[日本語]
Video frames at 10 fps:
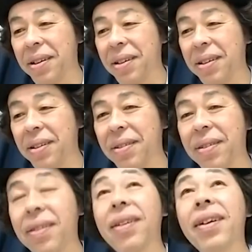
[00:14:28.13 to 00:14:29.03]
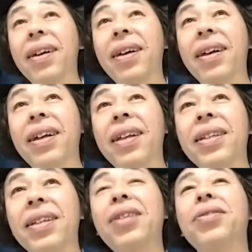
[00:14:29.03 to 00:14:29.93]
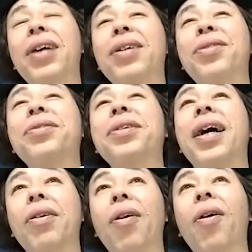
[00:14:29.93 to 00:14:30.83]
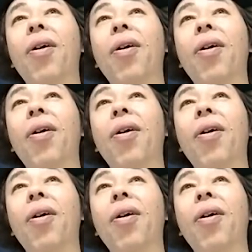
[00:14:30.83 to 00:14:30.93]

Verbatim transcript: 十三種類。33種類やけど、